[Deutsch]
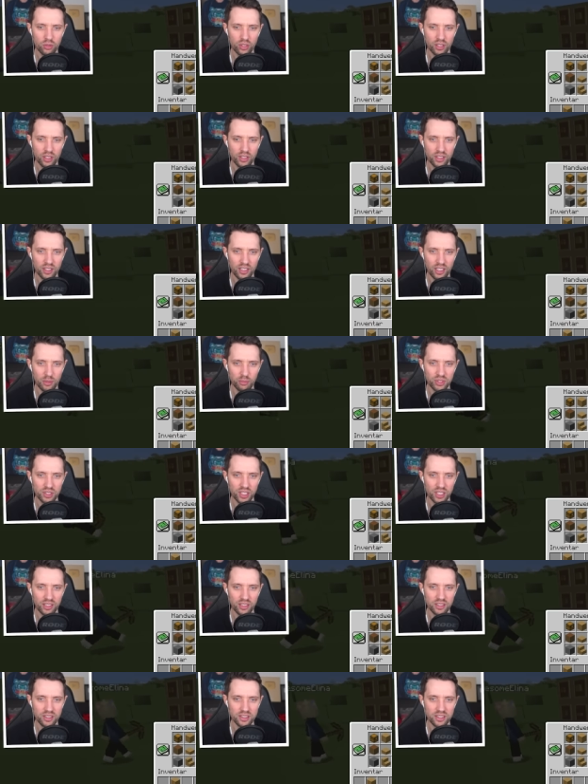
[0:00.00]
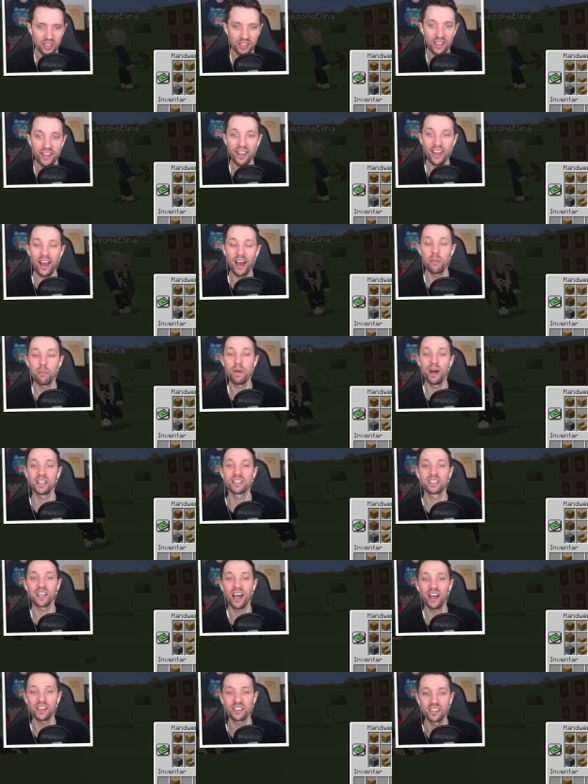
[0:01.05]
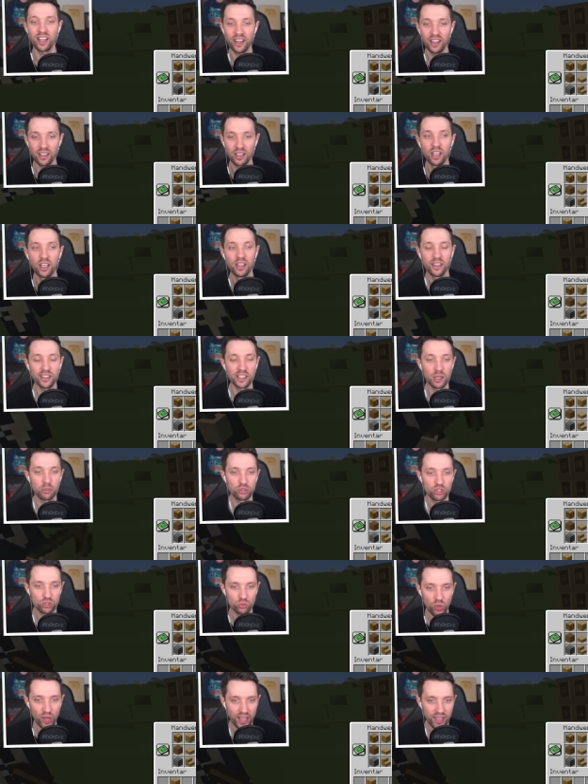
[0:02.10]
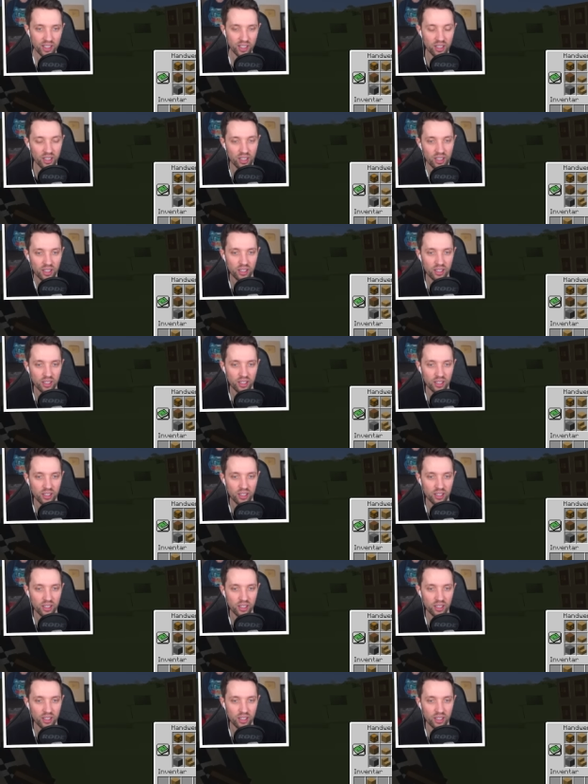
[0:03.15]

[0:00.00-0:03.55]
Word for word: Okay, dann habe ich alles. Ja, Mann, Drachenei. Ilya, bist du ready?